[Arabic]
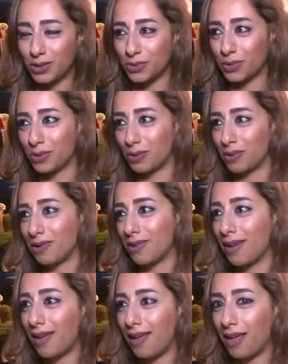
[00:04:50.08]
انه
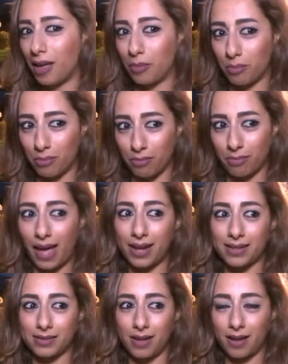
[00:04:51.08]

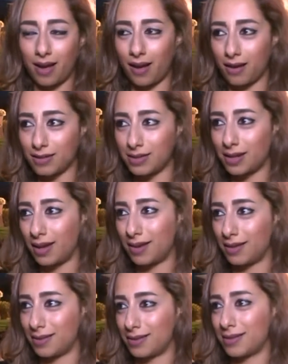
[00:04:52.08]
بهيدي الضيعه طلع
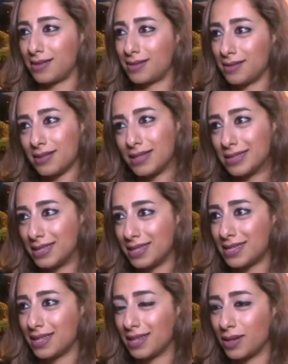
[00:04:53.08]

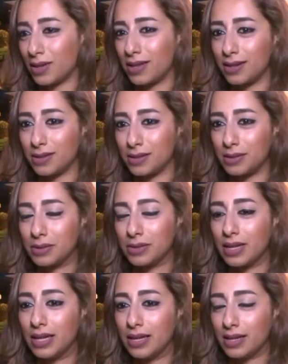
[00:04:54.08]
قديسه آه،
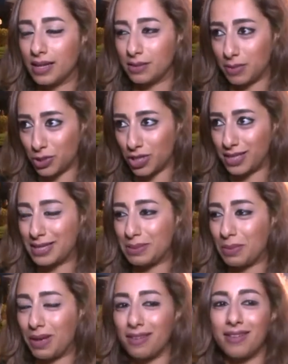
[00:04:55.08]
آه، يتمجد
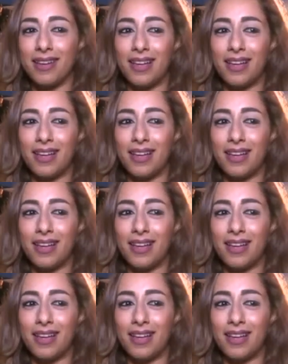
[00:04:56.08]
اسمها